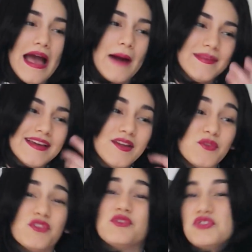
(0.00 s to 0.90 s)
A mulher não,
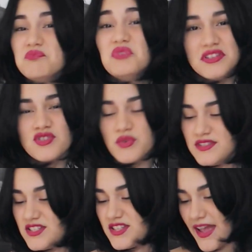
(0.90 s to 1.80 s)
são muitas
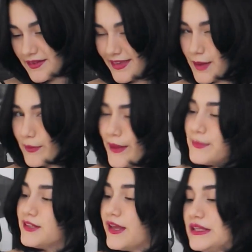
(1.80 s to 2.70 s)
coisas, né? Que a mulher me
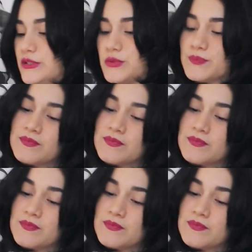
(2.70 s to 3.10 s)
entende.